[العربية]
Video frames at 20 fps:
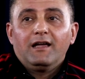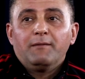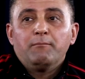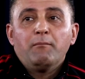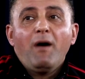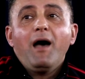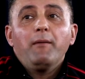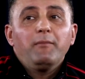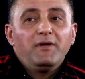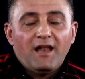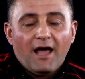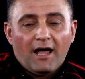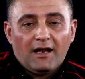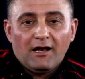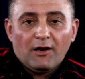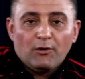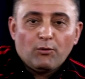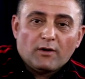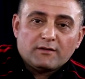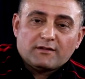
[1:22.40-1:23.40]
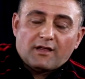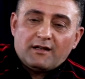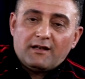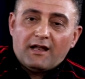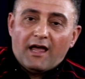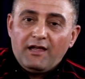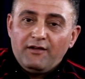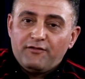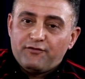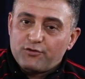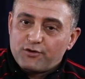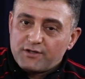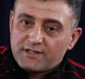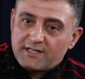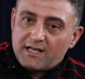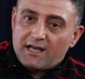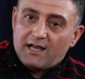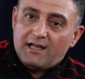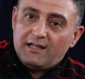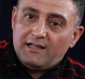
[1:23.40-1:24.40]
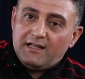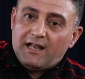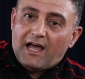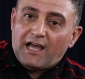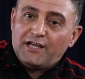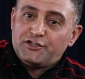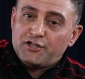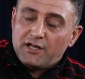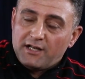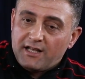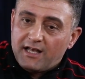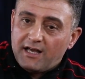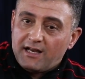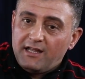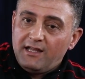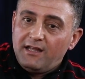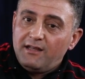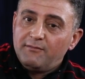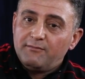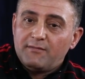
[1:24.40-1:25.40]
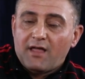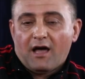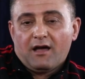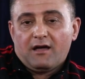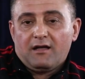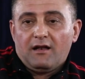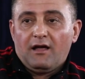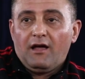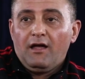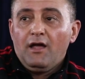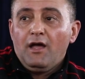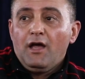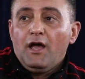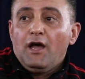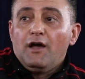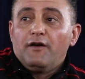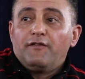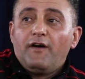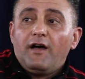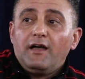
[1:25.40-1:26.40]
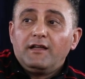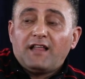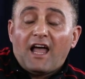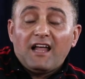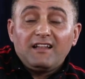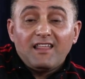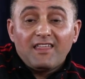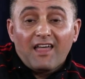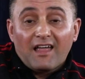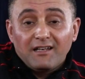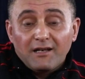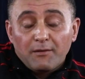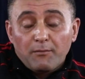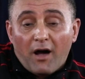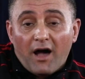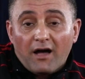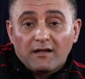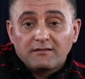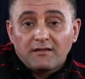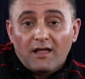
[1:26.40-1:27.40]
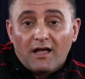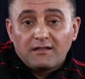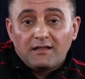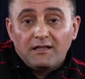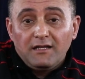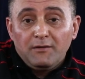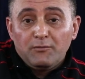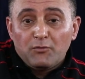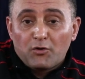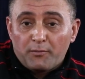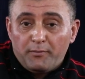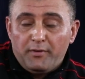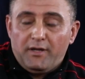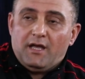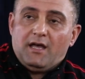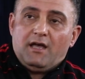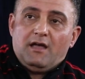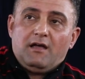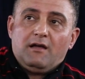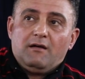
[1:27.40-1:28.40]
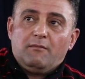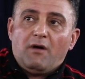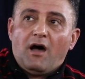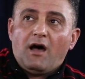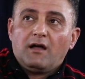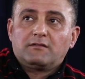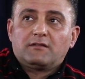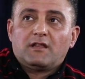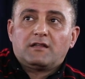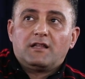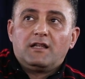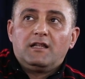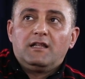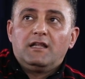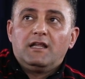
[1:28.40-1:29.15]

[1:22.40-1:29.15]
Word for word: ما منح للوطن اي فرصه للعيش الكريم داخله فيتحدث عن المحطات اللي يمر بها محطه